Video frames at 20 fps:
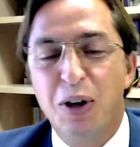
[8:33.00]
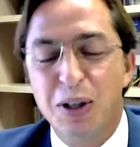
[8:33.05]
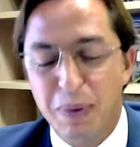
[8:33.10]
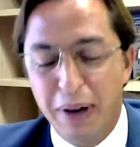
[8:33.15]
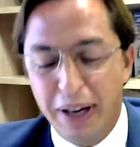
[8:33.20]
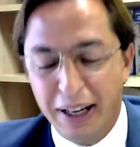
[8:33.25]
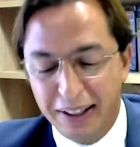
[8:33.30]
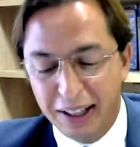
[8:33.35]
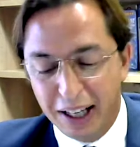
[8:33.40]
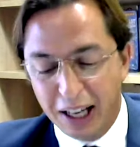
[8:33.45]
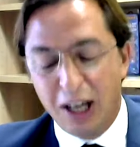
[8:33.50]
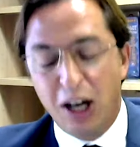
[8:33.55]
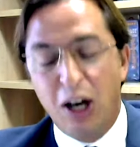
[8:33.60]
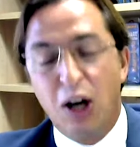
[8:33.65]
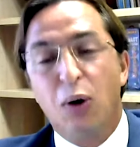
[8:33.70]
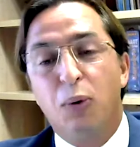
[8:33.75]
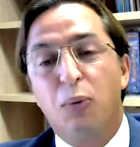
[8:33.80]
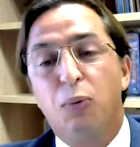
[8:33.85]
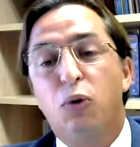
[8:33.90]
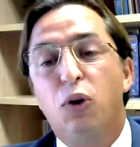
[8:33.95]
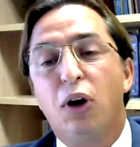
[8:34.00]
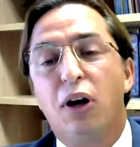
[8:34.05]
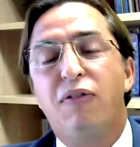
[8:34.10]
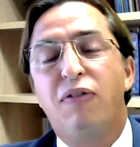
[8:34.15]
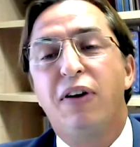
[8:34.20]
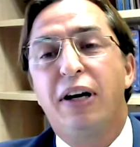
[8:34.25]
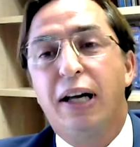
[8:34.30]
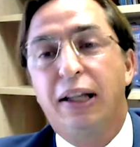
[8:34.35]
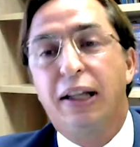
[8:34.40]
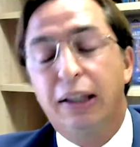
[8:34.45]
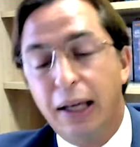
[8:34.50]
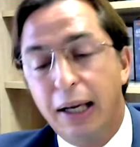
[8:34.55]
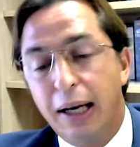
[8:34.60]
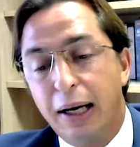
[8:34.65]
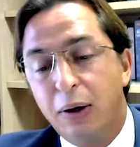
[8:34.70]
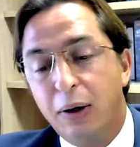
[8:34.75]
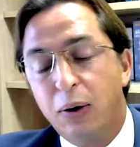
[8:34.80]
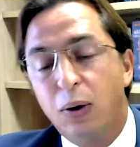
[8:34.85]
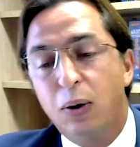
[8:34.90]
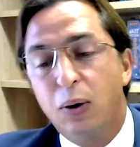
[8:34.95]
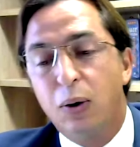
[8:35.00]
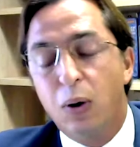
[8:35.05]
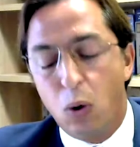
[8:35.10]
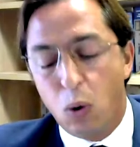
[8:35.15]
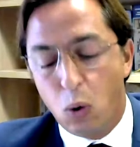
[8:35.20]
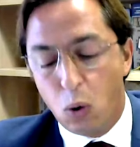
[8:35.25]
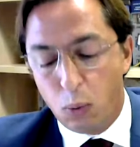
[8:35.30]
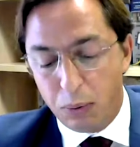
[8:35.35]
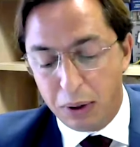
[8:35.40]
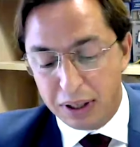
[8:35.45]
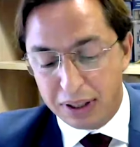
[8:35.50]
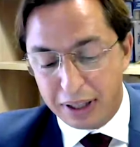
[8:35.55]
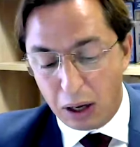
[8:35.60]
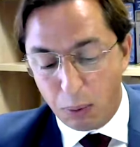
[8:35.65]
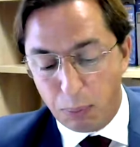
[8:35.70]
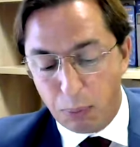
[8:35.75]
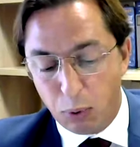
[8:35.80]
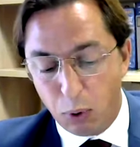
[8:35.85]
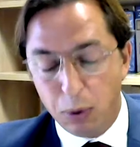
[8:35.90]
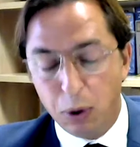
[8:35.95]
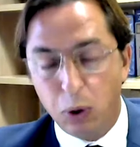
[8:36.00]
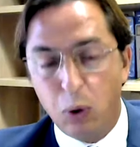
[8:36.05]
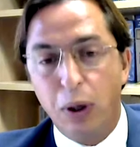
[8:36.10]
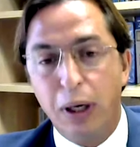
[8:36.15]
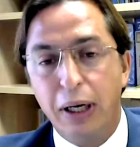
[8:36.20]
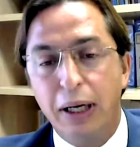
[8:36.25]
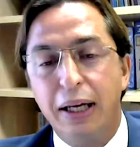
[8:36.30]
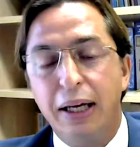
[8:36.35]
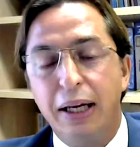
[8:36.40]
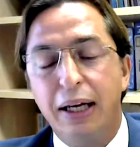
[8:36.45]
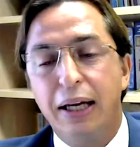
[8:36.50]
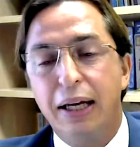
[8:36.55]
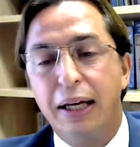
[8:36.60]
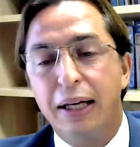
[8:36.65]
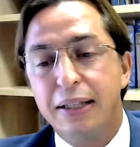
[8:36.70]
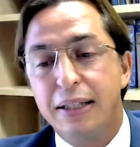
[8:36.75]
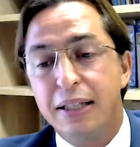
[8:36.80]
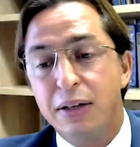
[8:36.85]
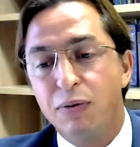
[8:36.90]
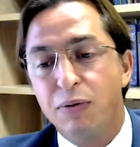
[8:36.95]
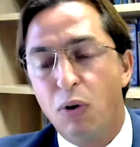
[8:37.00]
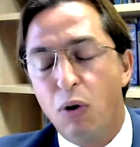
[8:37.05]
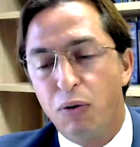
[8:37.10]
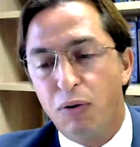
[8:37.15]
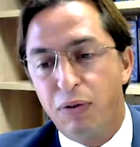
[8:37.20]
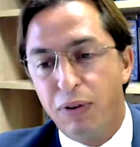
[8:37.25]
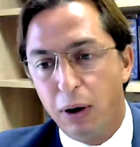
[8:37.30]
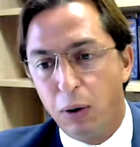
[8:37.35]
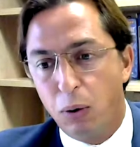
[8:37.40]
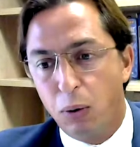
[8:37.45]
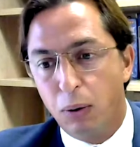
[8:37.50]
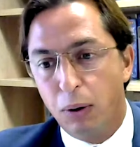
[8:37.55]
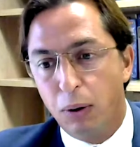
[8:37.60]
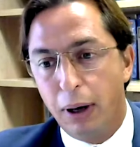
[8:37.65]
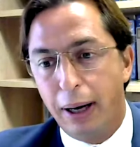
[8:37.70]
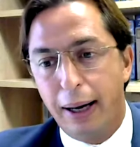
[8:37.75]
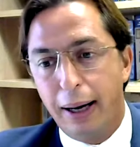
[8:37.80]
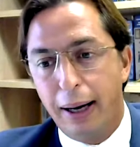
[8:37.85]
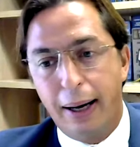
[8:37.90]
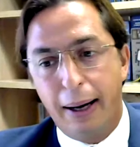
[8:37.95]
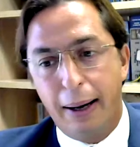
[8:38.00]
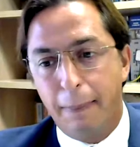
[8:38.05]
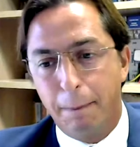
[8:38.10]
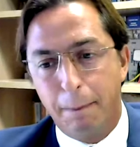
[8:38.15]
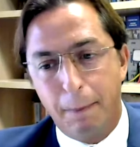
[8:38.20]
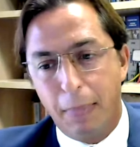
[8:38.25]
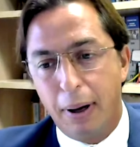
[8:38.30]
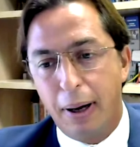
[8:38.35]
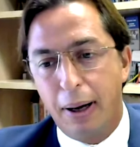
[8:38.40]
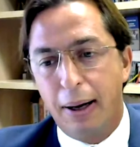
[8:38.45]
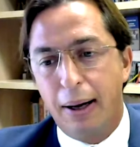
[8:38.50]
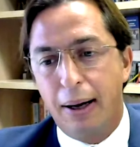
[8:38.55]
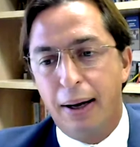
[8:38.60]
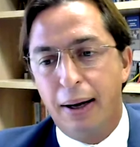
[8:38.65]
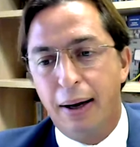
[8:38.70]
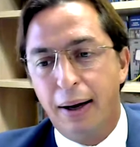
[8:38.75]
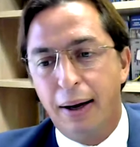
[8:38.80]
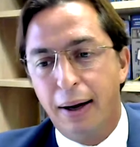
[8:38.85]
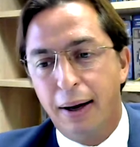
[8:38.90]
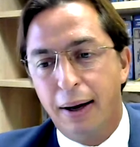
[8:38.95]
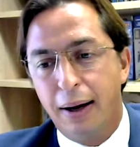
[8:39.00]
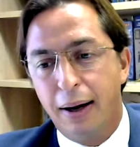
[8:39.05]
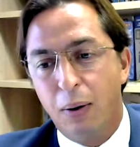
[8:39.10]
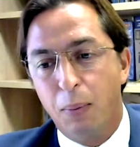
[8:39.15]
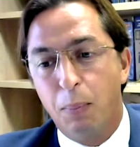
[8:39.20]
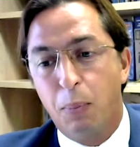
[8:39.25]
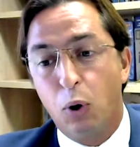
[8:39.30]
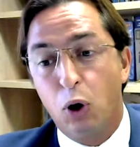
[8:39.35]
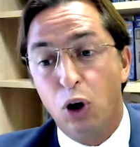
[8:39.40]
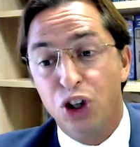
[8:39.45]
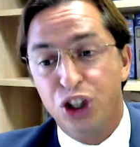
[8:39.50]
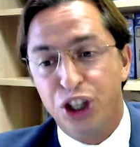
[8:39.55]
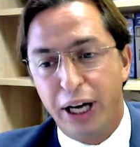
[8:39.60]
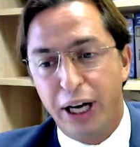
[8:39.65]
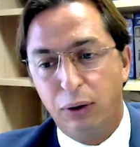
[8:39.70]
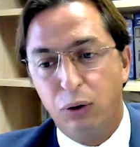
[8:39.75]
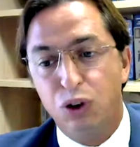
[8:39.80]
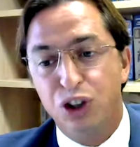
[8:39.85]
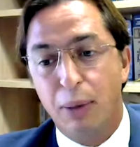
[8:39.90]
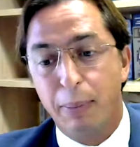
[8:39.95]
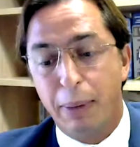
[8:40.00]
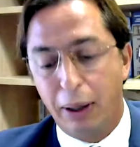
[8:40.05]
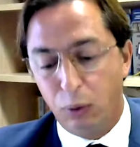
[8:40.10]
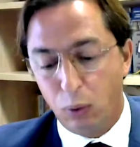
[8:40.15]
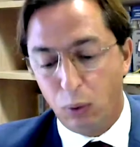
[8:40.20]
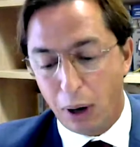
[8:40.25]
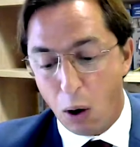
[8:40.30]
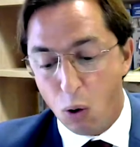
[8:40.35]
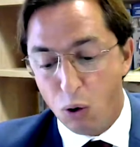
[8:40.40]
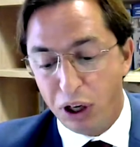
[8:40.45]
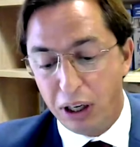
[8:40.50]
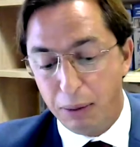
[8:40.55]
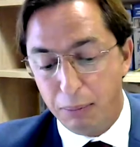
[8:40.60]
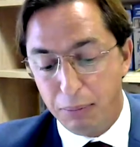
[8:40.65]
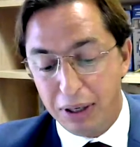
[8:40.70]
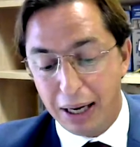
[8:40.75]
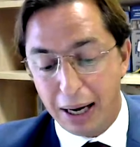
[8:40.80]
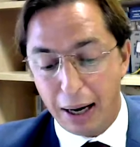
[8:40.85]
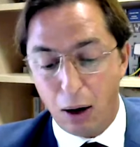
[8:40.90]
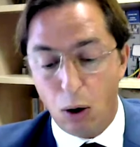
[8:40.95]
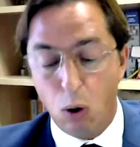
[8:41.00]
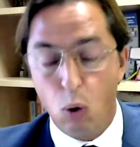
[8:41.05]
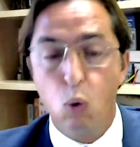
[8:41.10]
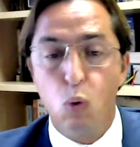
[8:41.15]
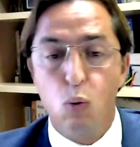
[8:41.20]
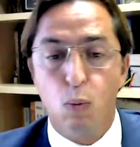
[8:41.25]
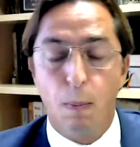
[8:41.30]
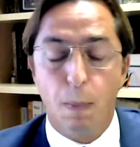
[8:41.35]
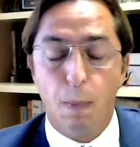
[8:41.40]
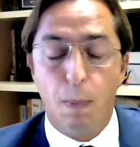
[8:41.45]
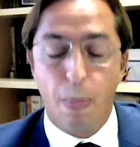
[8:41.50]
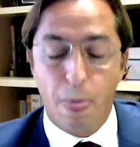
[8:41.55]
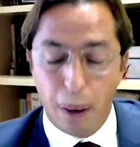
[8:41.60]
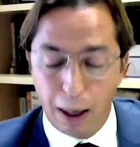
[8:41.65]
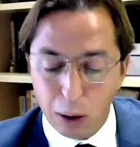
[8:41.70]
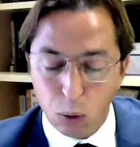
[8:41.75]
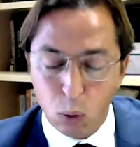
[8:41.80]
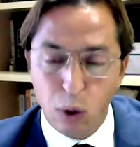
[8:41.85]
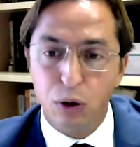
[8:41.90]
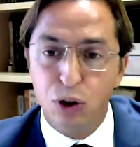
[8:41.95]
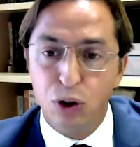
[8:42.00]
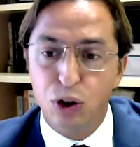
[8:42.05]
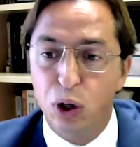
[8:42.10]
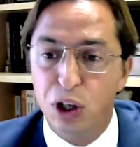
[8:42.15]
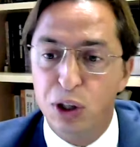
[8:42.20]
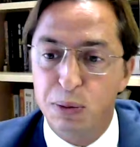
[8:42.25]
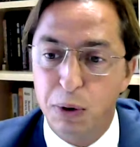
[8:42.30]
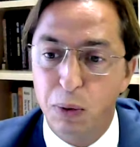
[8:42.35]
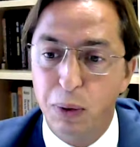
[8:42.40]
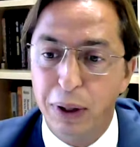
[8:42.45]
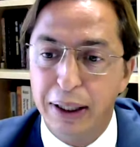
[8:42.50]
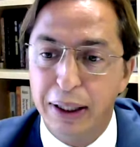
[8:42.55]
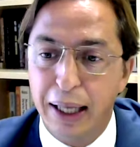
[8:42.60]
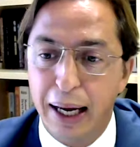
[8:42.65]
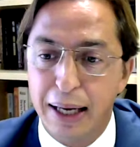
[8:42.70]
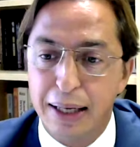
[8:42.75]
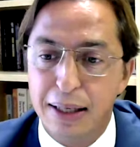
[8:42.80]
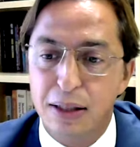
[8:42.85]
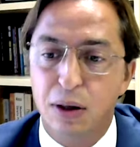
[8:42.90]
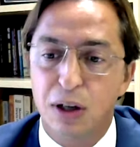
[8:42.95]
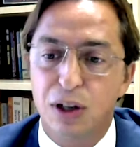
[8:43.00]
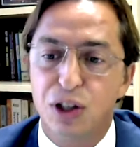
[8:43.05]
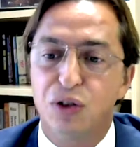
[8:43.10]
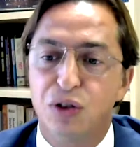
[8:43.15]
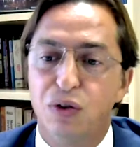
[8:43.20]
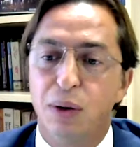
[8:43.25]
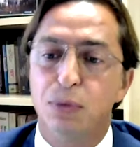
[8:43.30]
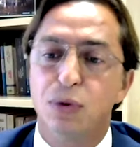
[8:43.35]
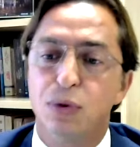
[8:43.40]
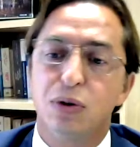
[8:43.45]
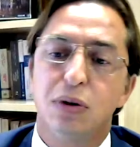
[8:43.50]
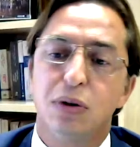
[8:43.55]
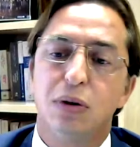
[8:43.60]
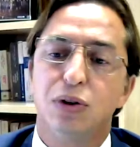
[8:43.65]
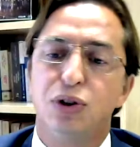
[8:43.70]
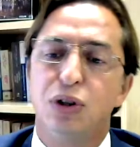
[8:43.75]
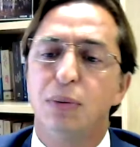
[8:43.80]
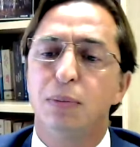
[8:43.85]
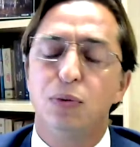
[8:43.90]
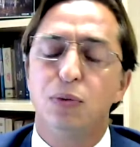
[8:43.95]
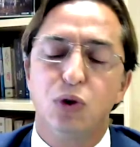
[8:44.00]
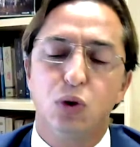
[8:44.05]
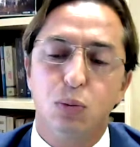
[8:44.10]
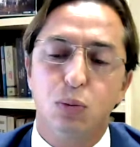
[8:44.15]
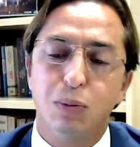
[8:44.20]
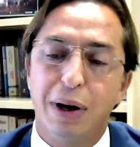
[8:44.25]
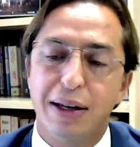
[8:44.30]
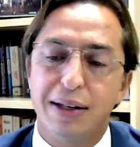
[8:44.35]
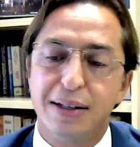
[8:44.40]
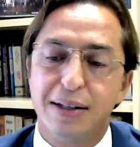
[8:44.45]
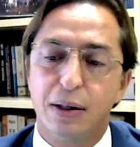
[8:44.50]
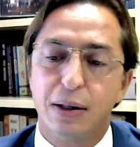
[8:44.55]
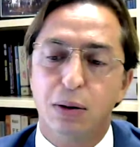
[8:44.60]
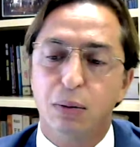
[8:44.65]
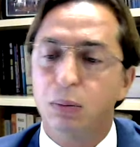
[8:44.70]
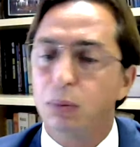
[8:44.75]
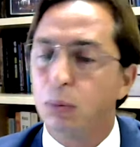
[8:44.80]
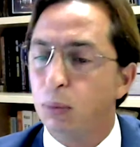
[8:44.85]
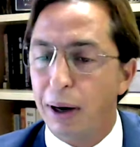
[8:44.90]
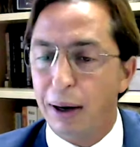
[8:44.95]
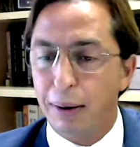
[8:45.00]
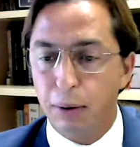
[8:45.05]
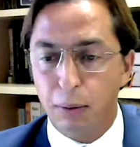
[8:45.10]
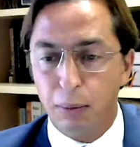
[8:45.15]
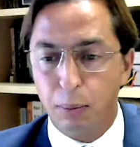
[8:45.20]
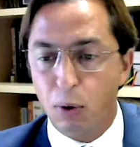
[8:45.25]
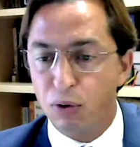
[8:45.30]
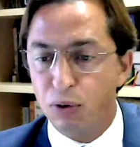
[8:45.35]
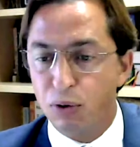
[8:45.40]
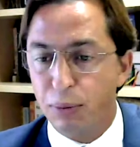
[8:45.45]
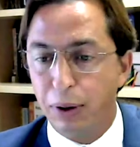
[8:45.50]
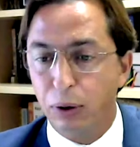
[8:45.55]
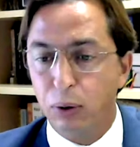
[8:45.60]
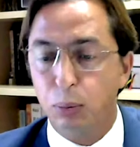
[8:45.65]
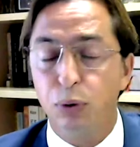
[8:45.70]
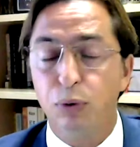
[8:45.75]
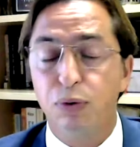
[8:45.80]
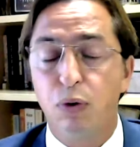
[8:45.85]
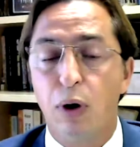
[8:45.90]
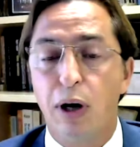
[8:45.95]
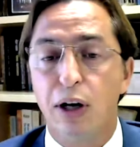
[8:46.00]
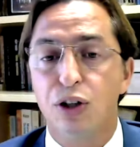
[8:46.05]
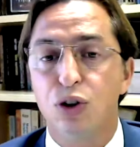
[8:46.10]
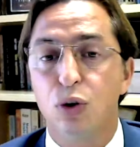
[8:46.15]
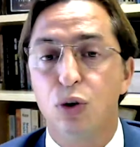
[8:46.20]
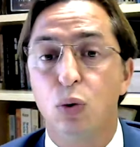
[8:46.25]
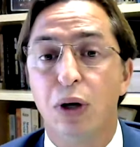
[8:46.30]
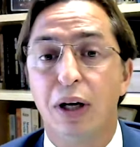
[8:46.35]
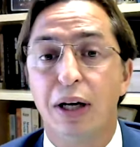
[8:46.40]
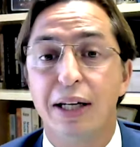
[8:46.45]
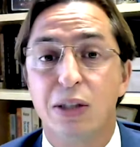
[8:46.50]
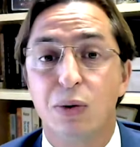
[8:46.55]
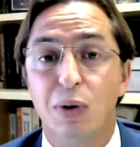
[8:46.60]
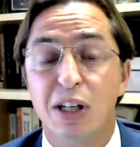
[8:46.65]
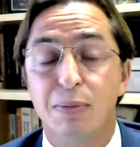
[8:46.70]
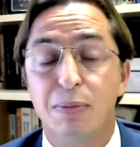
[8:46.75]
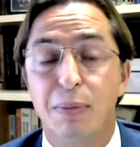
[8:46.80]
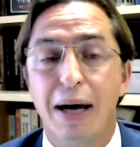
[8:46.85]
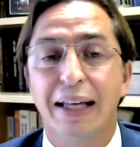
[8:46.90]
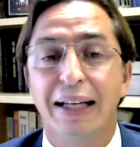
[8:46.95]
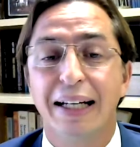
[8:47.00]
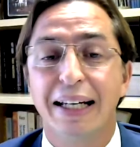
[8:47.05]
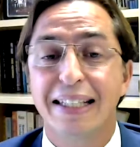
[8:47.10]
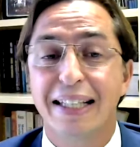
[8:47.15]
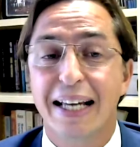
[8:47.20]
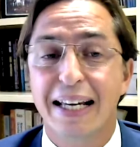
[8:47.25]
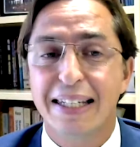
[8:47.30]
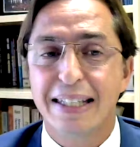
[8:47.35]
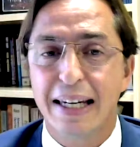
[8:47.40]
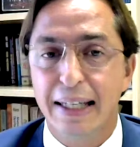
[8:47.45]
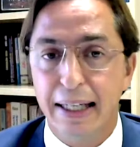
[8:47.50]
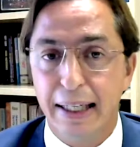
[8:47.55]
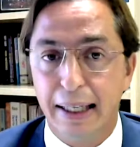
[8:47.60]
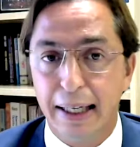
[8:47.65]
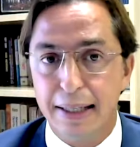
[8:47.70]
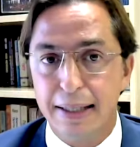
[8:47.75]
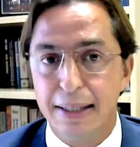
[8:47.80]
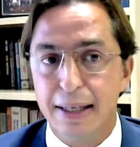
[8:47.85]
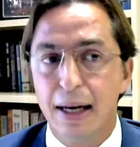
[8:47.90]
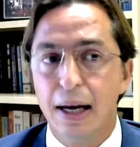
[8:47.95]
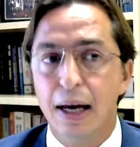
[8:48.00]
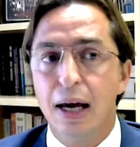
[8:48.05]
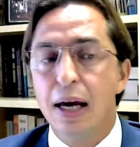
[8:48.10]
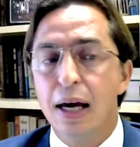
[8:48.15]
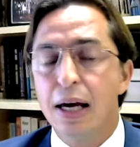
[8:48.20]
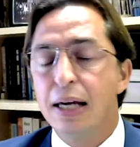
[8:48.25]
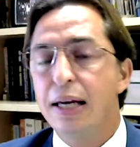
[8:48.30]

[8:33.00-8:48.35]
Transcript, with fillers: Pois bem. Doutora Fernanda, no, o Ministério Público ele desenvolveu é, é, um projeto chamado Alquimia 1. Lá no ano de 2010, nós tivemos, tivemos uma ação, uma, um movimento muito forte com relação às máquinas caça-níqueis.